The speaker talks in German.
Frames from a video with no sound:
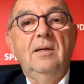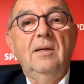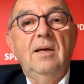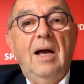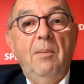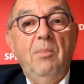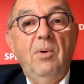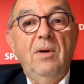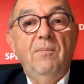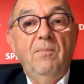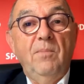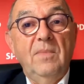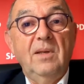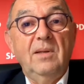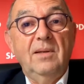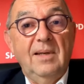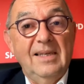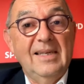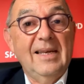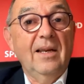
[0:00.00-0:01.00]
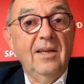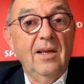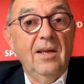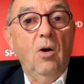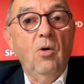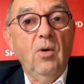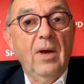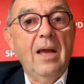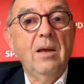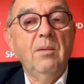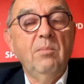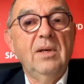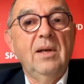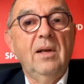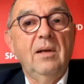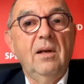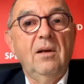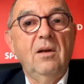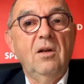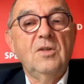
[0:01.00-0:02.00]
aber das hängt ja auch eng
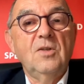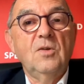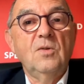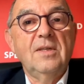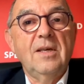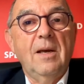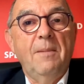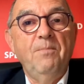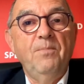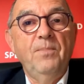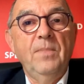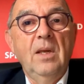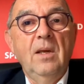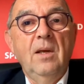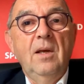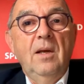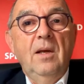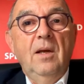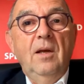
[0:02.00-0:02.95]
miteinander zusammen.